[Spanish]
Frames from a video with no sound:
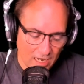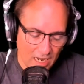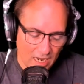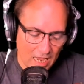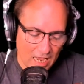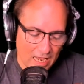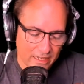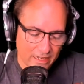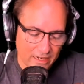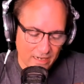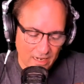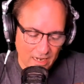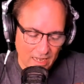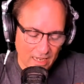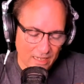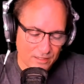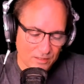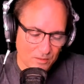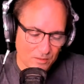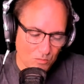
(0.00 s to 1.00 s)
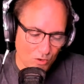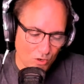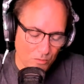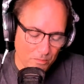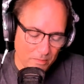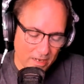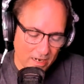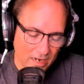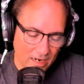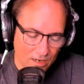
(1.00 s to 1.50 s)
el aire, la que hacen
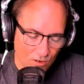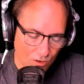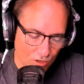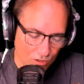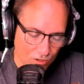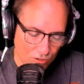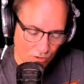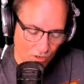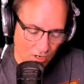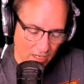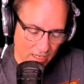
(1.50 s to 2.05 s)
bueno para el otro,